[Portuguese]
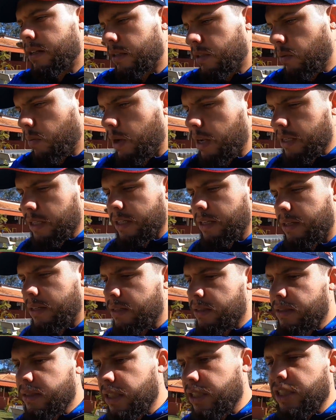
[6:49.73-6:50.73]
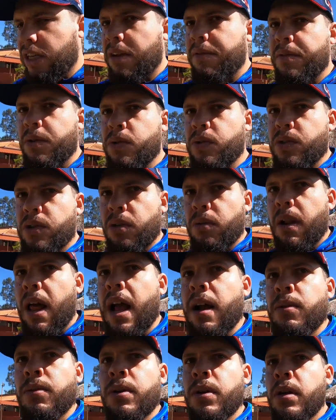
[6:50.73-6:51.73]
Então ali você já vê o seu
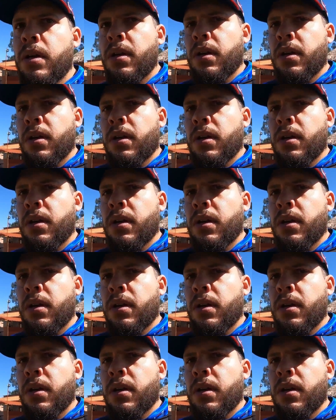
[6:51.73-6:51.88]
lago,